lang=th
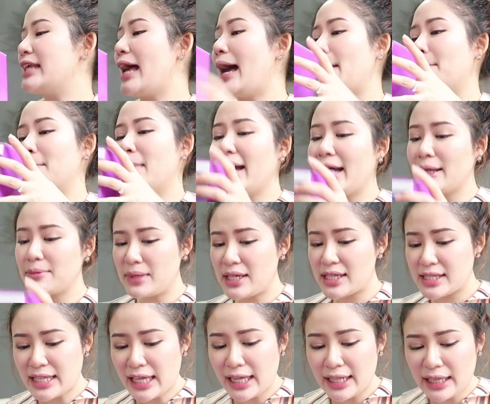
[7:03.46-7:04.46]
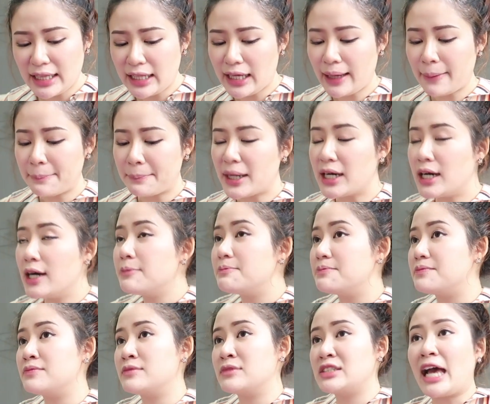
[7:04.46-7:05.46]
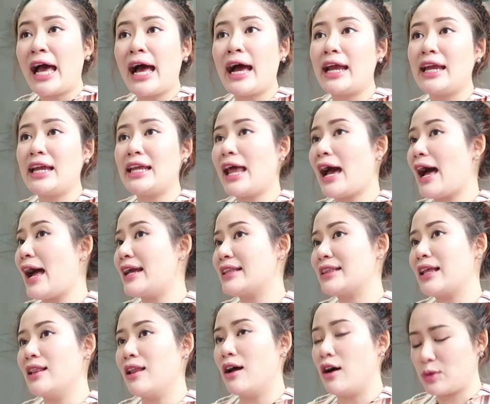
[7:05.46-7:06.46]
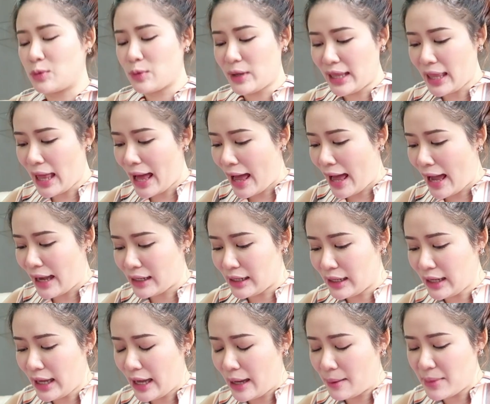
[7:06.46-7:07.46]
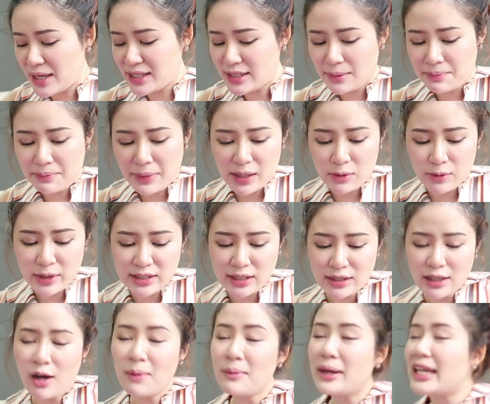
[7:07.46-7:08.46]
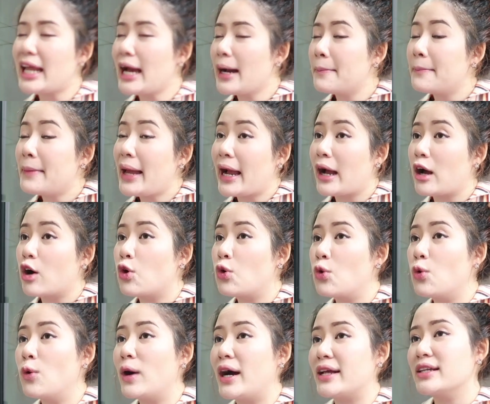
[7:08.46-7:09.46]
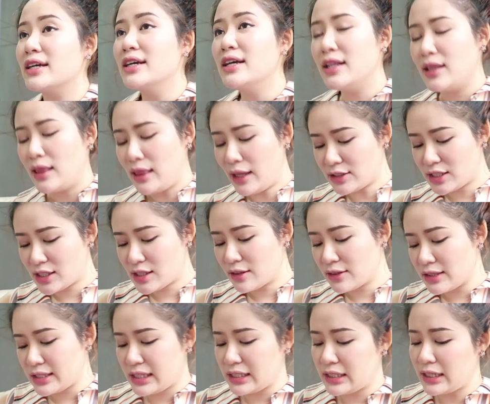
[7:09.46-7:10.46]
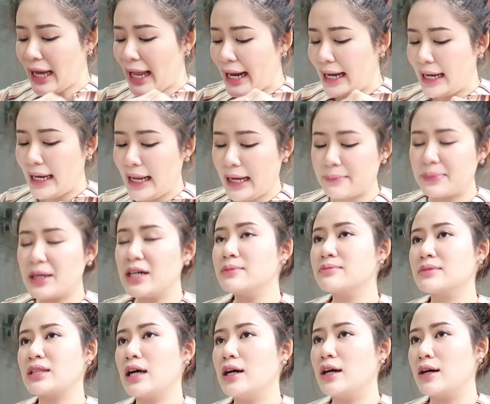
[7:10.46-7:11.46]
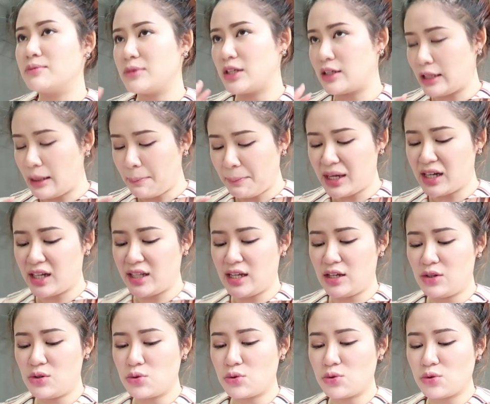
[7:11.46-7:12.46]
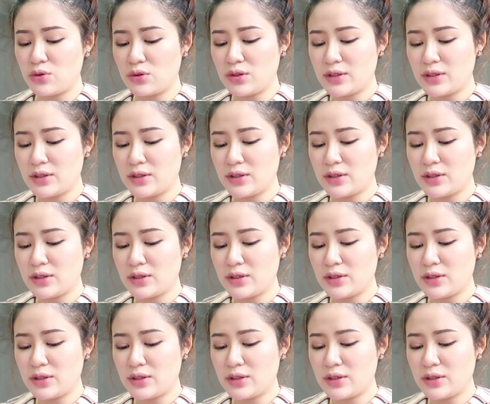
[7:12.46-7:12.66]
สามารถมีเซตนี้ปุ๊บใช้ได้ตลอดเวลานะคะไม่จำเป็นว่าจะต้องมานั่งแบ่งขวดเราจะต้องซื้ออันเล็กเพิ่มเติมเดี๋ยวนะเปิดให้ดู